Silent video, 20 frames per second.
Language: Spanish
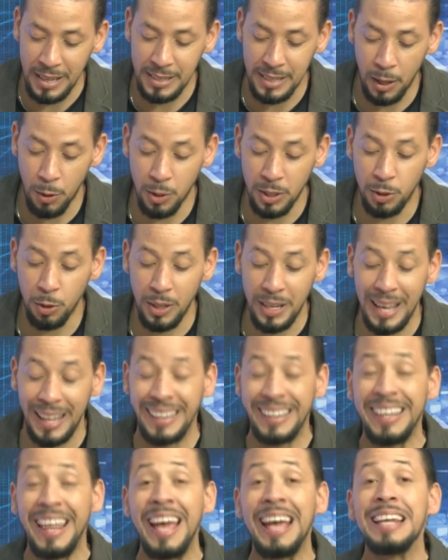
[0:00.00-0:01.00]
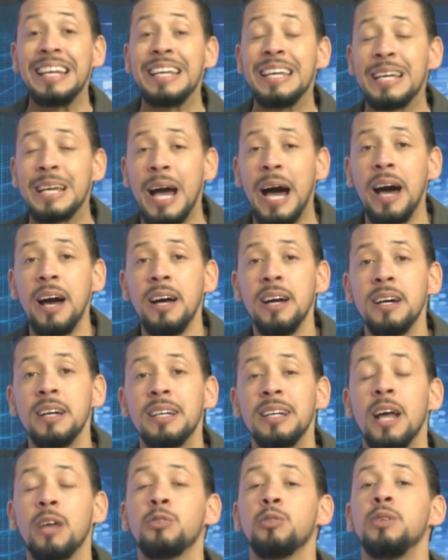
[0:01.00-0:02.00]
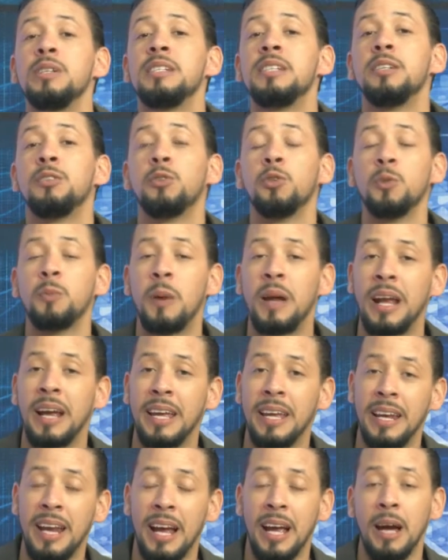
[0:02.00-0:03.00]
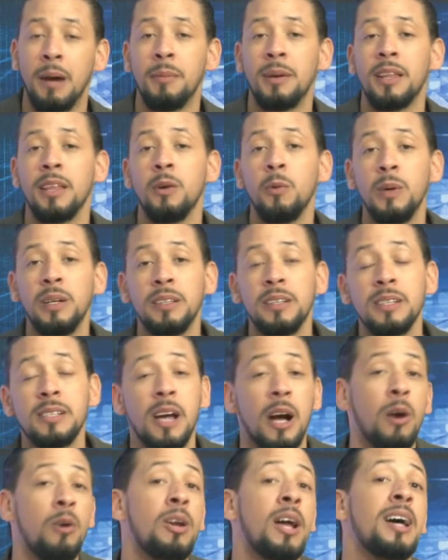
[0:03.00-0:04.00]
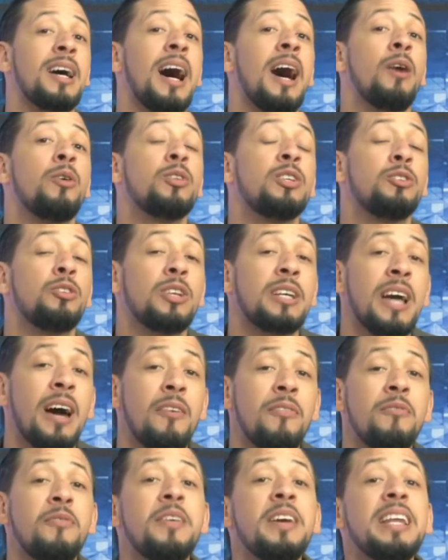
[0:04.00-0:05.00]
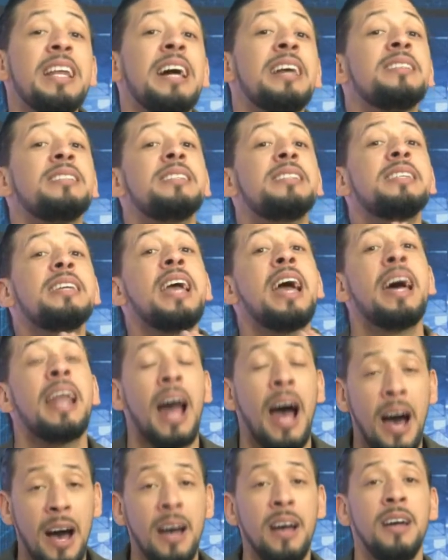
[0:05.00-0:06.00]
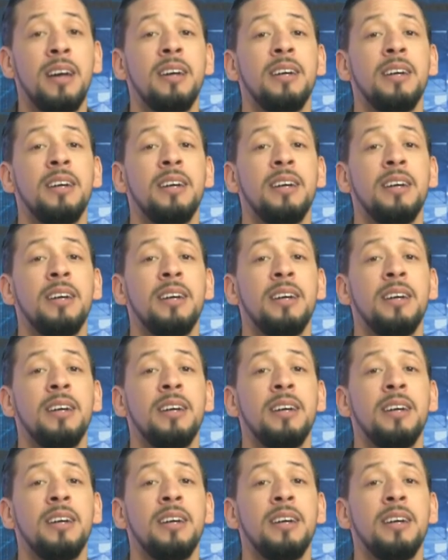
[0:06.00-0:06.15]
esta auditoría técnica la solicitud para que la Cámara de Cuentas haga una auditoría financiera